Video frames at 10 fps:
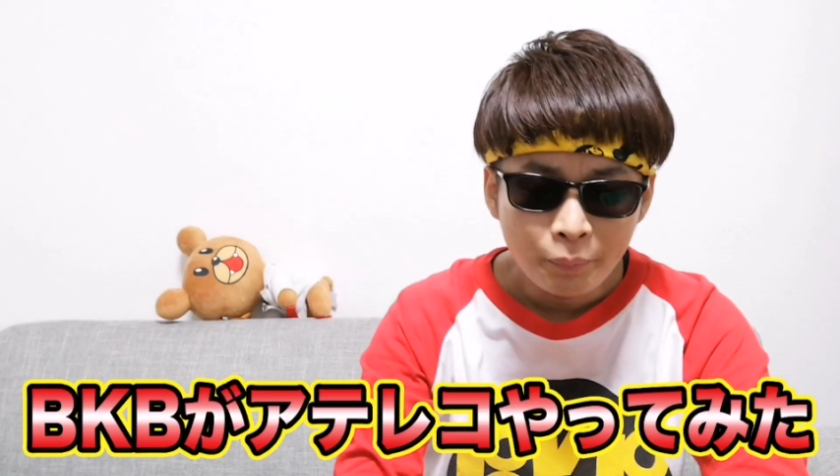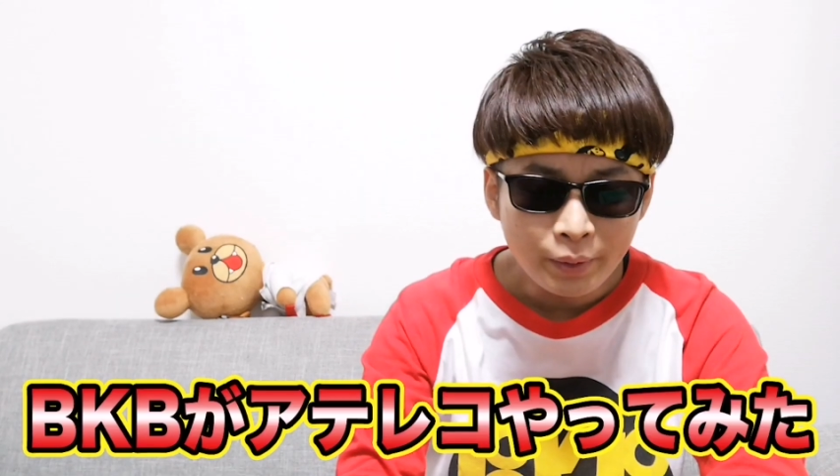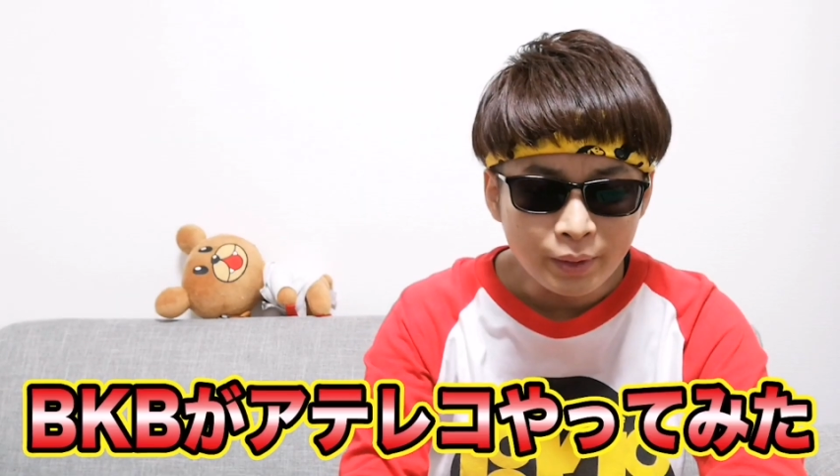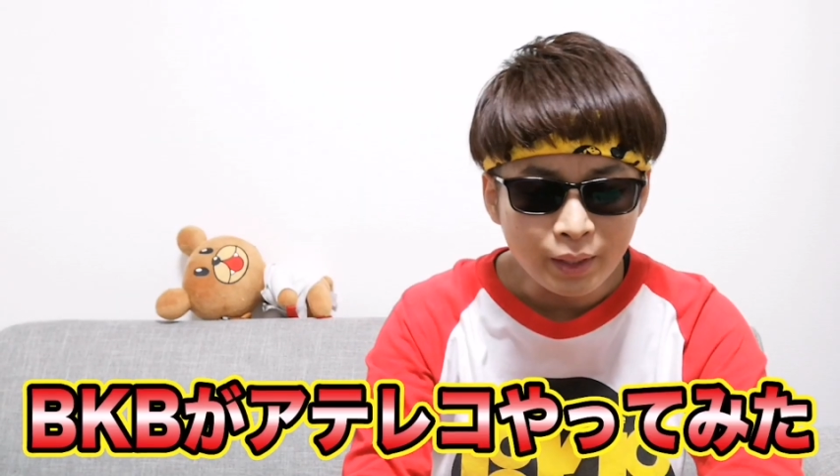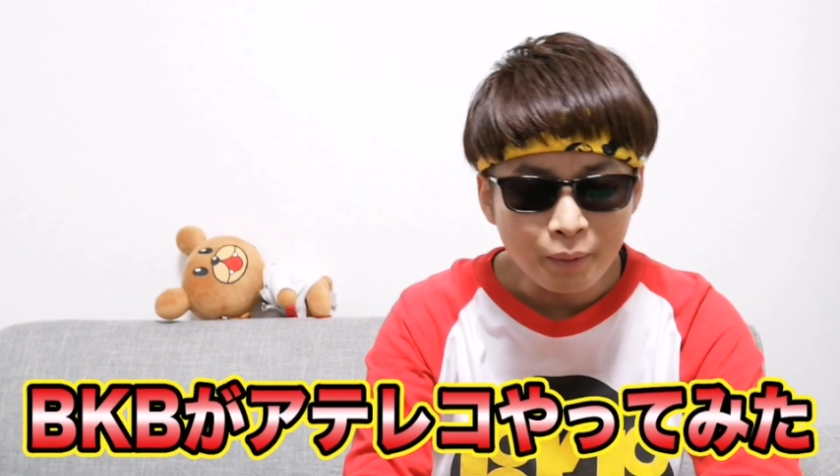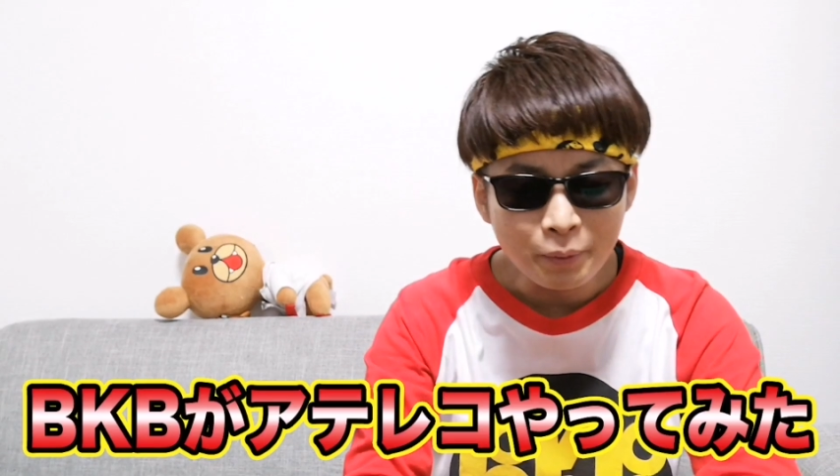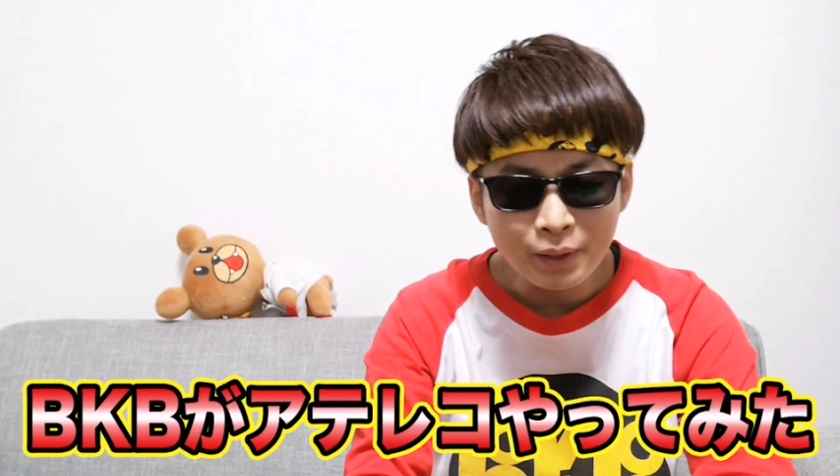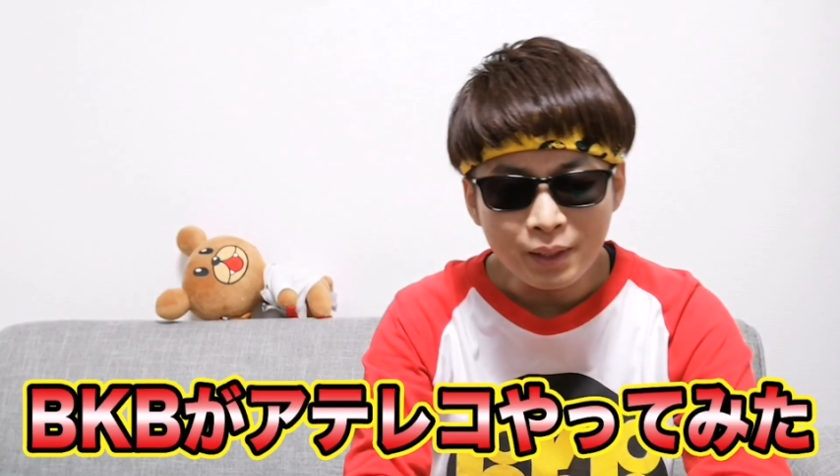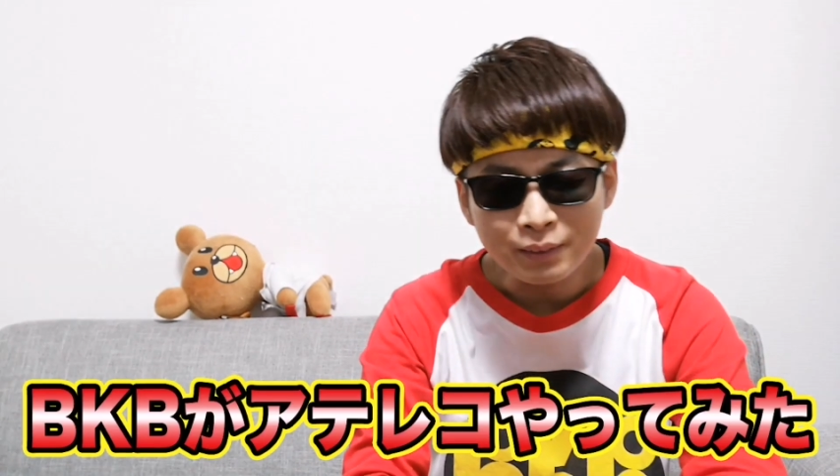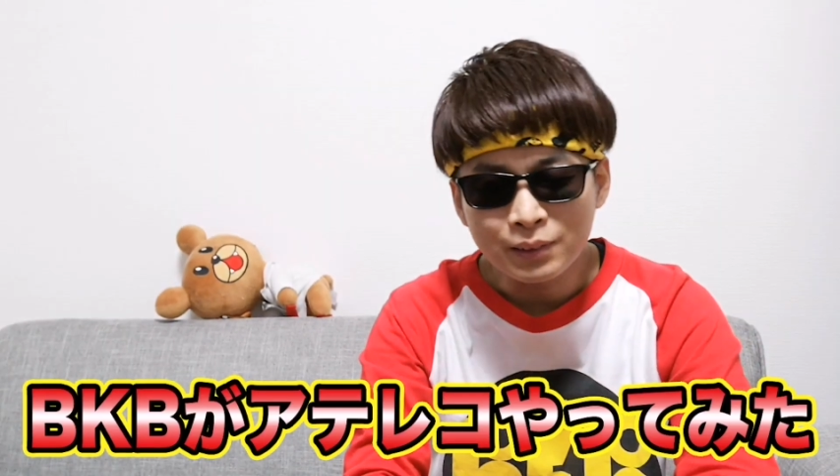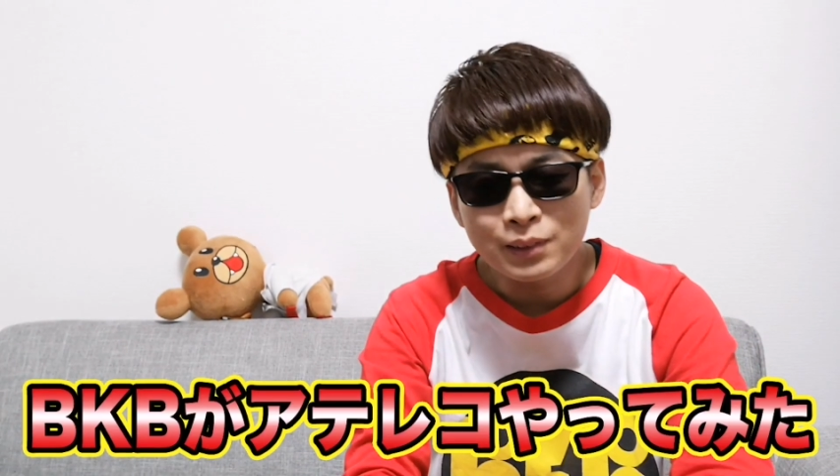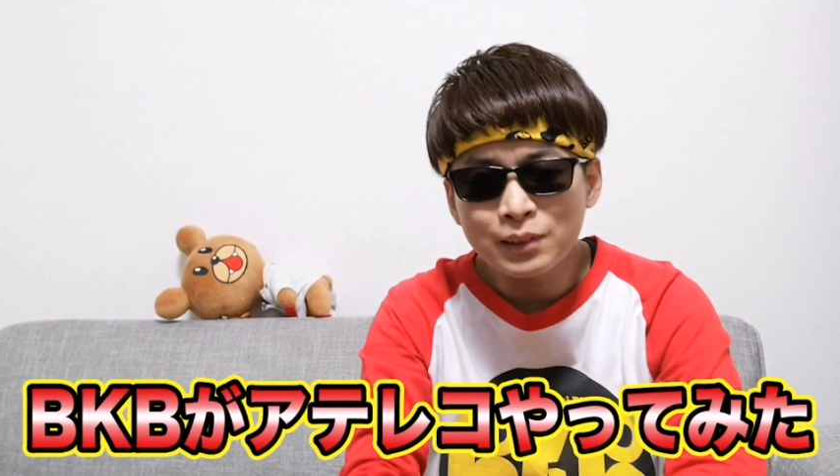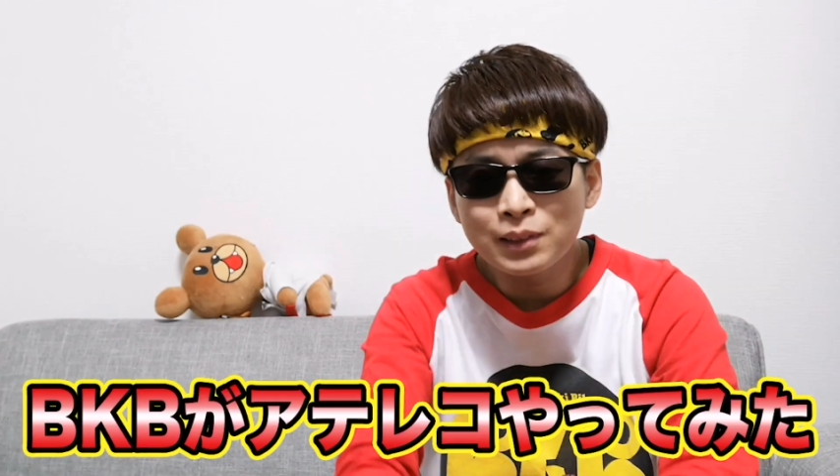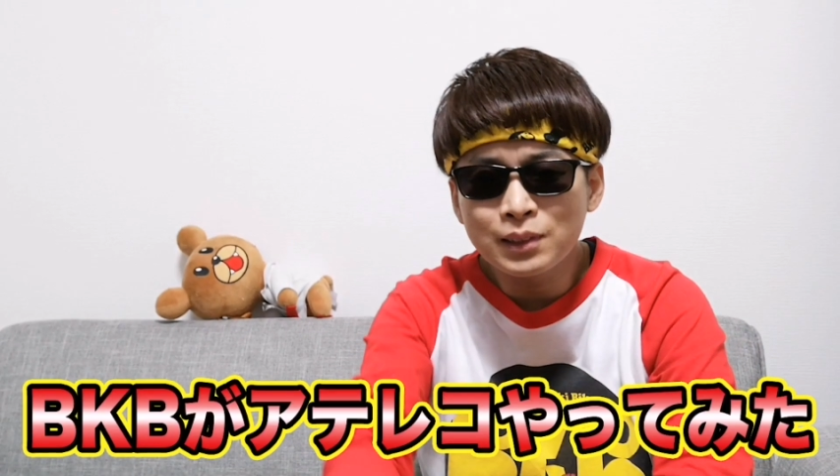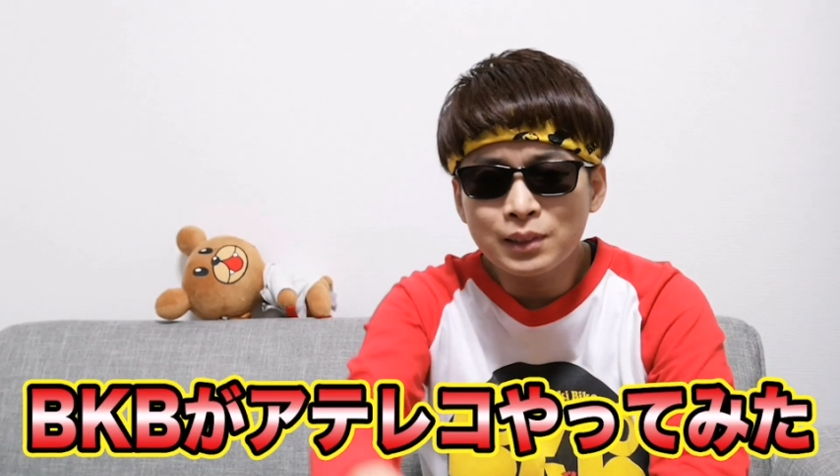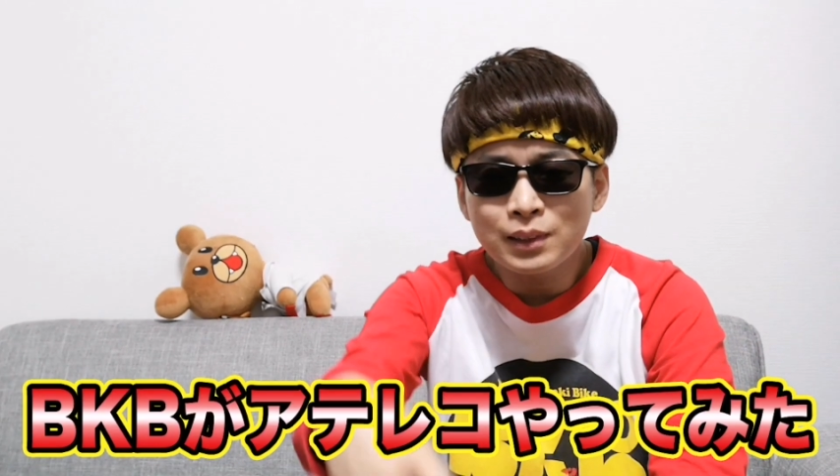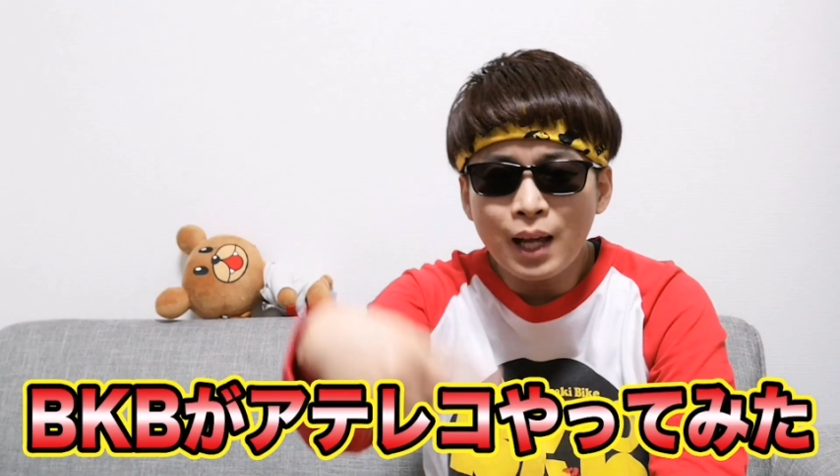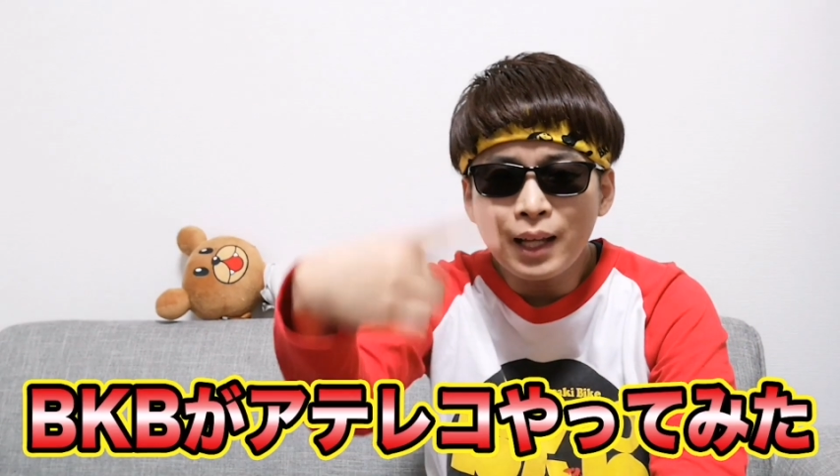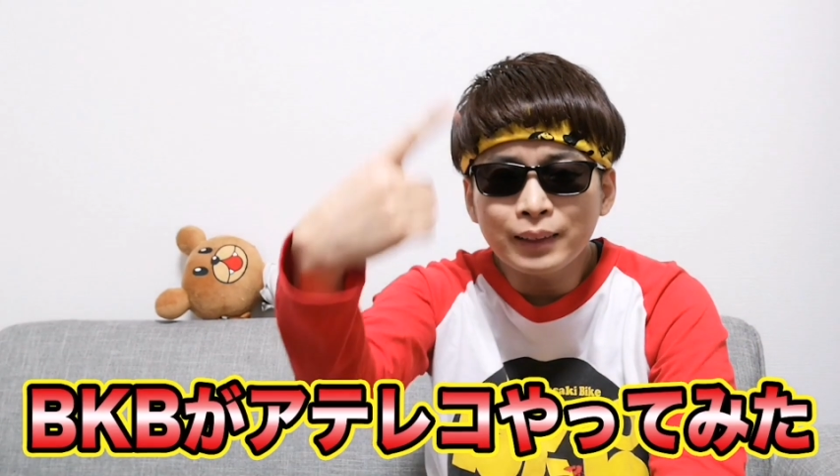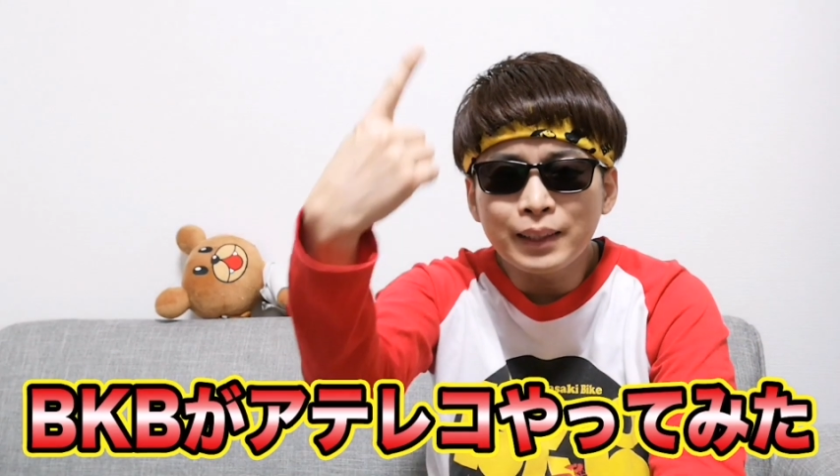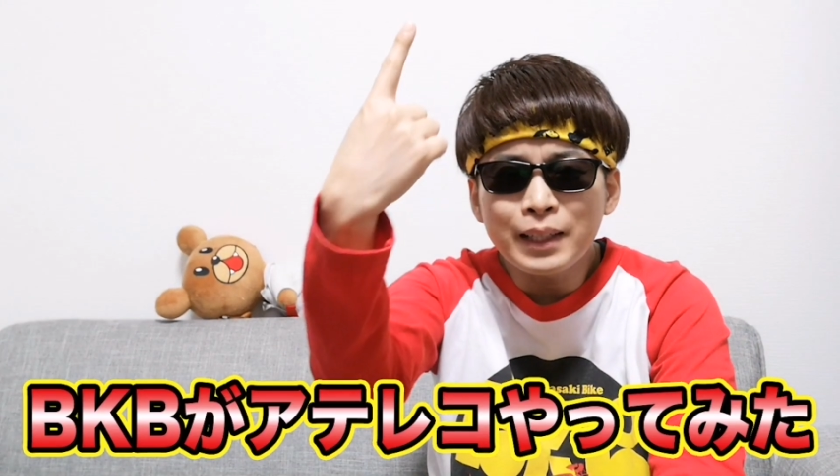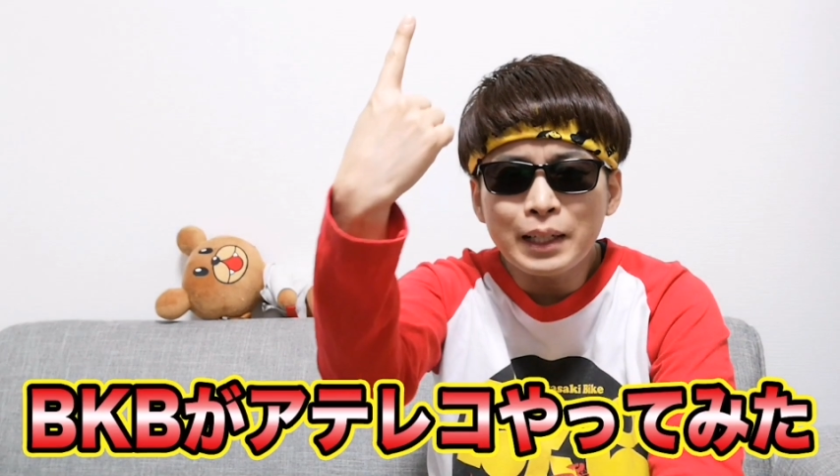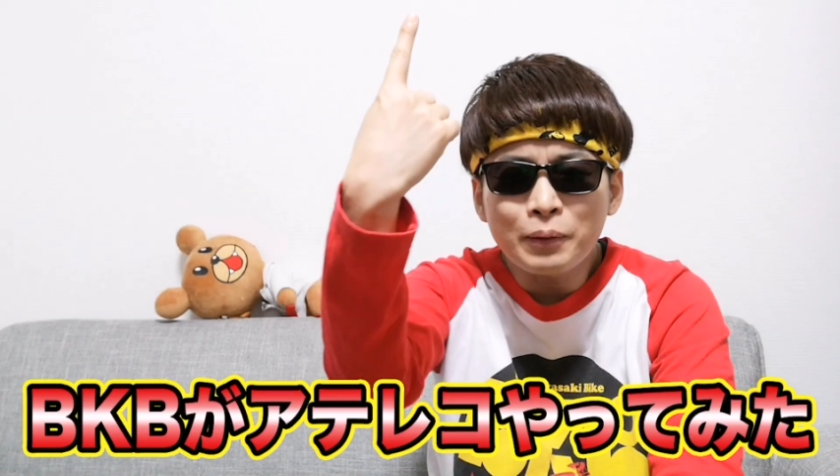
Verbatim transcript: BKB がアテ